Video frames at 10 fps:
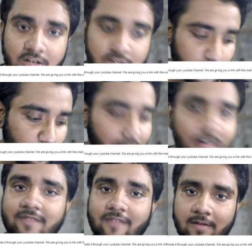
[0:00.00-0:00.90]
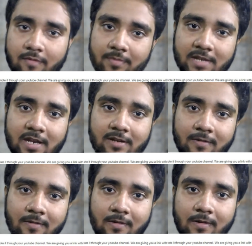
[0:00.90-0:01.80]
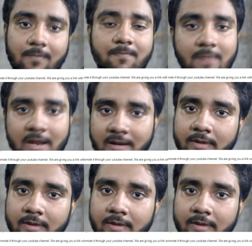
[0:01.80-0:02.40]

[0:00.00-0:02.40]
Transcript: योर वेरीफाइड वेबसाइट मेरी